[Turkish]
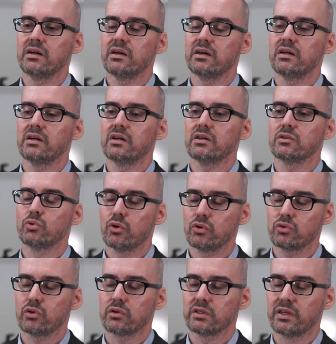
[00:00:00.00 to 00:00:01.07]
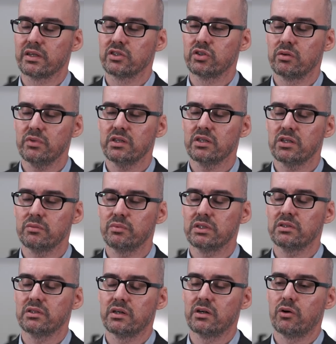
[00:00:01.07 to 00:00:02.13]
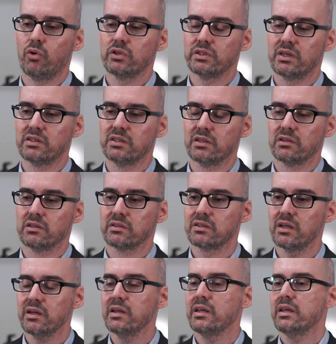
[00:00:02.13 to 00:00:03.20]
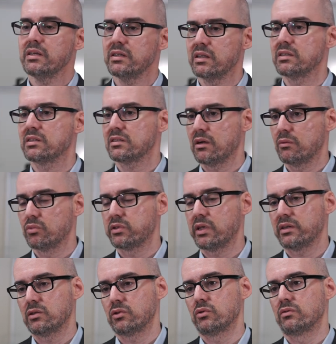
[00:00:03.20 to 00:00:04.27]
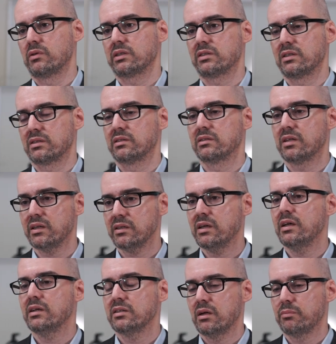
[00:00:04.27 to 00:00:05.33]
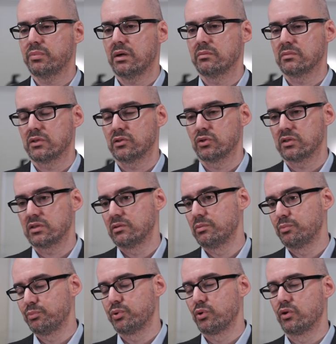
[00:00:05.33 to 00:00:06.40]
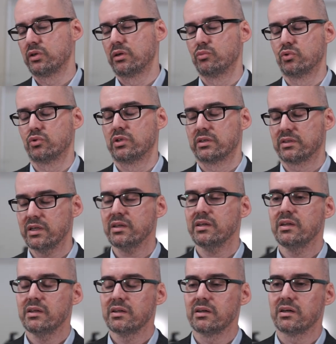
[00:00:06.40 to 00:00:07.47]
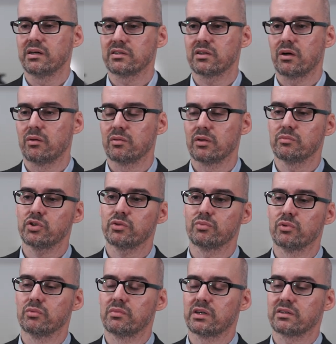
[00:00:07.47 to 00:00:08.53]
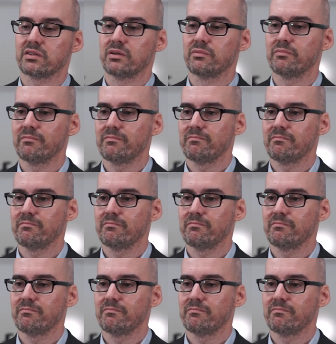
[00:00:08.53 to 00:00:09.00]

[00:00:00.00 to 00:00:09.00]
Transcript: e, doktora dereceme 2017 yılında yine İstanbul Teknik Üniversitesi'nden deprem mühendisi programı üzerine e, tamamlamış bulunmaktayım.